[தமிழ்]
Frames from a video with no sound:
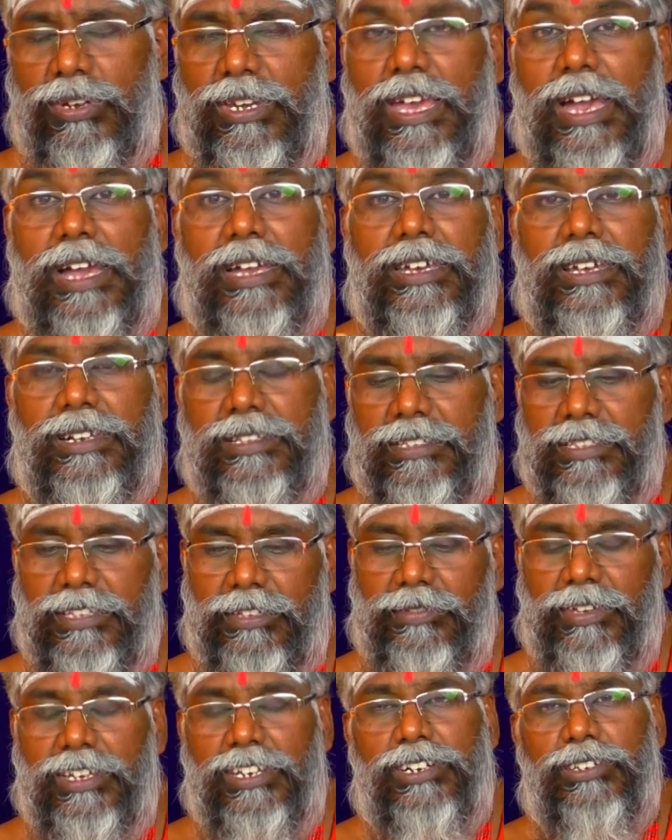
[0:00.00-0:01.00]
இல்லையா அங்கேருந்து
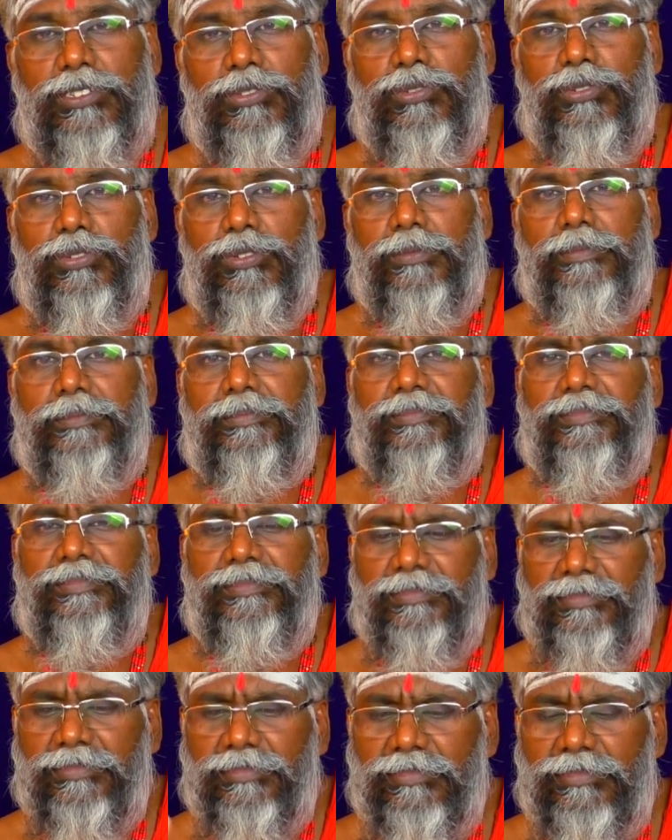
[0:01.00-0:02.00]
இந்த வேர் எடுத்துக்கணும்
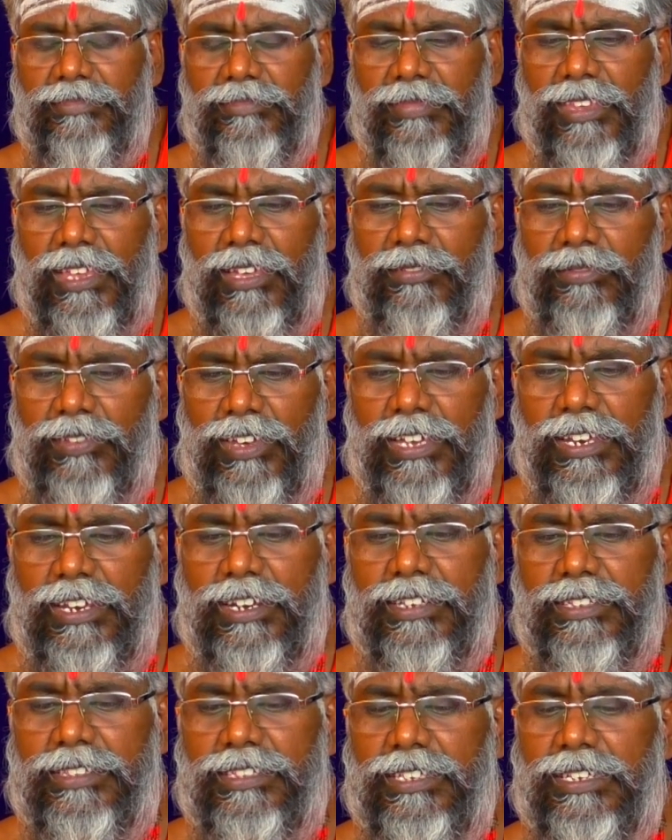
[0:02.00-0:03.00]
வேர்
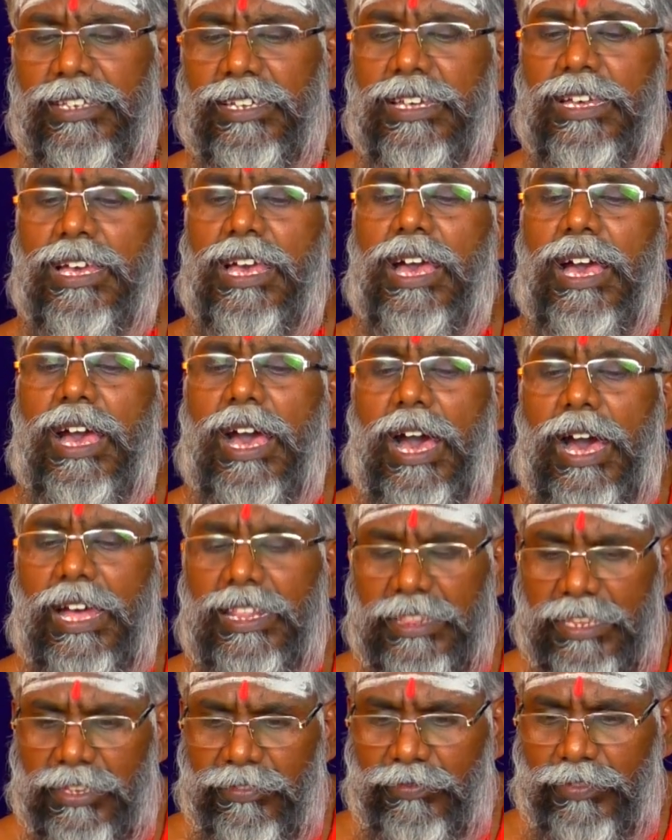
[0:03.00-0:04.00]
எடுத்து
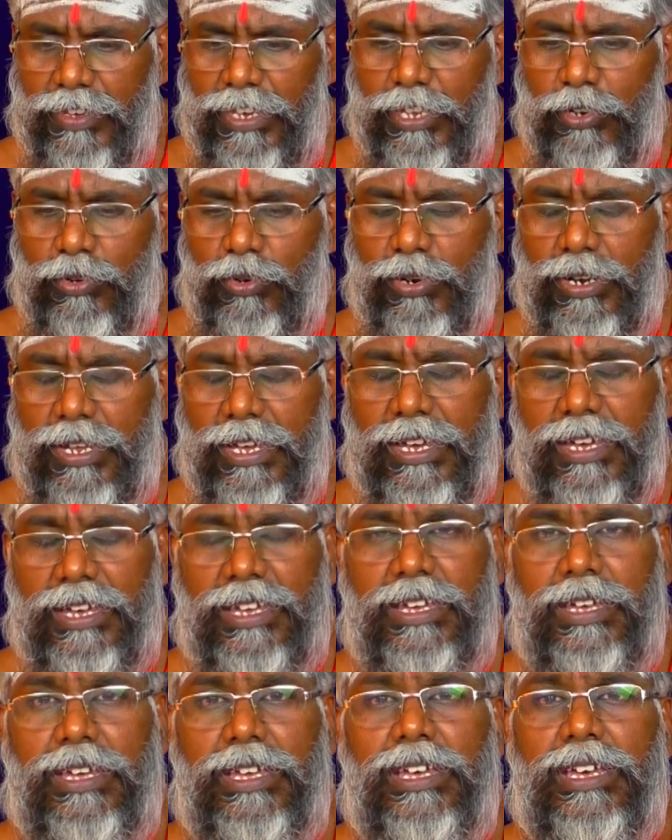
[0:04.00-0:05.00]
அந்த வேரோட
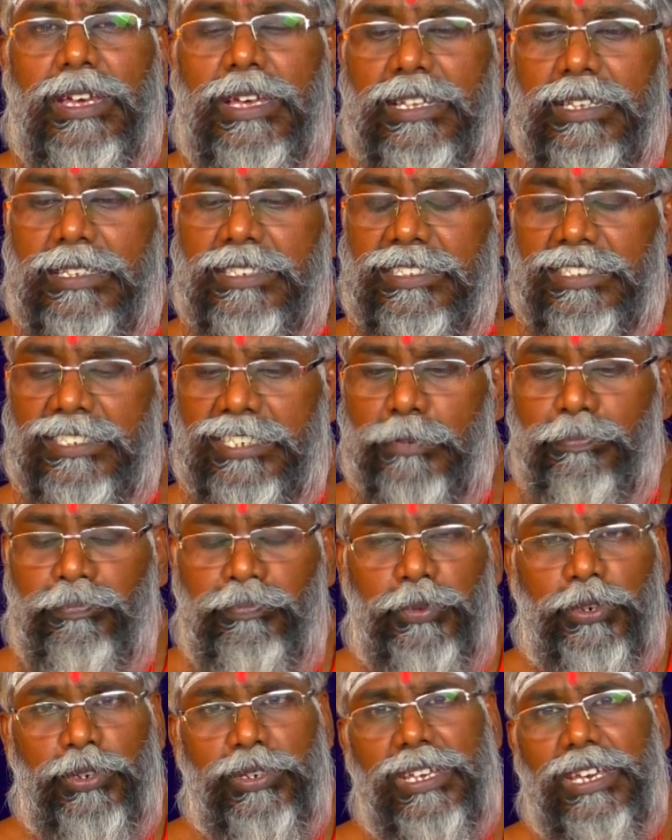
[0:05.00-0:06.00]

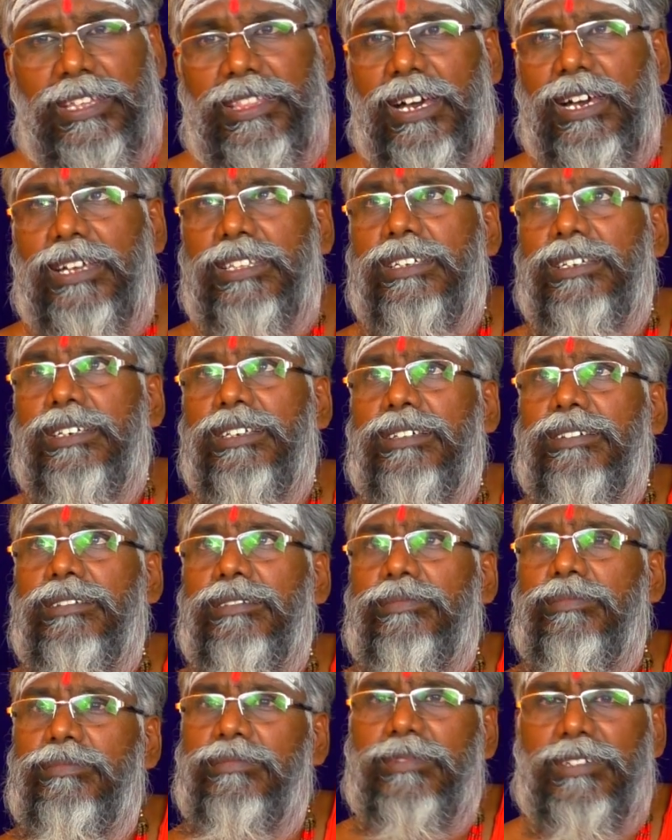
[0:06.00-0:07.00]
செப்பு ஏதாவது
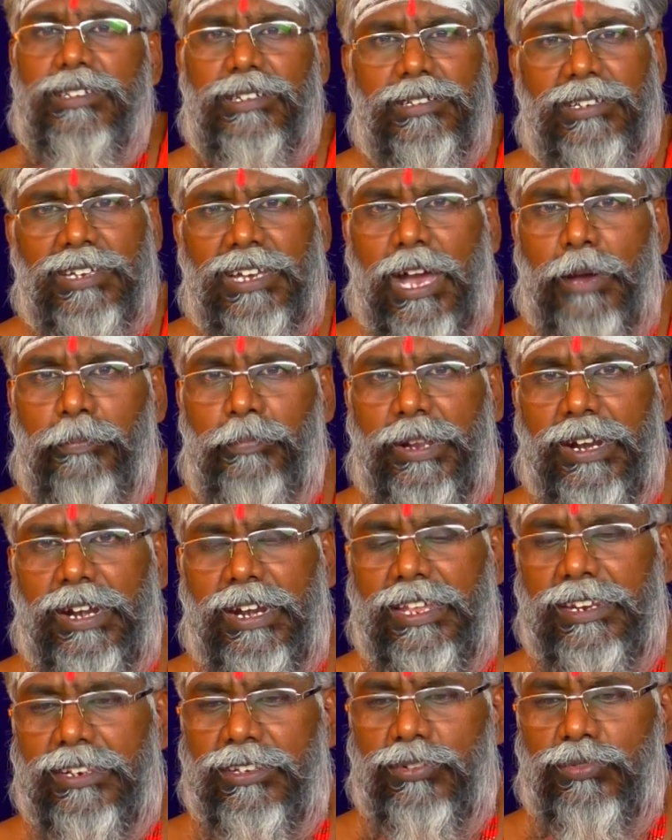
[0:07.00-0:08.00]

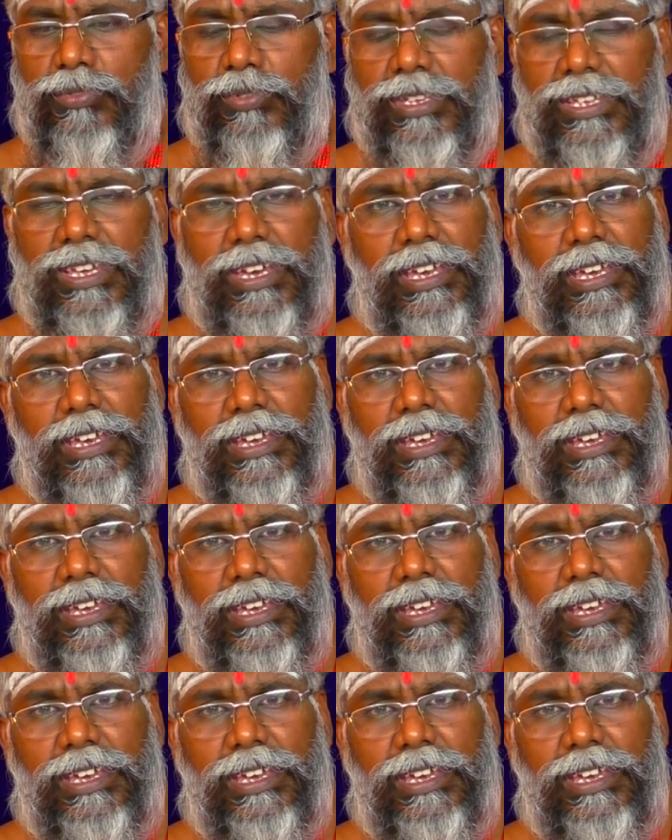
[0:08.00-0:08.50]
காப்பரில் இருக்கக்கூடிய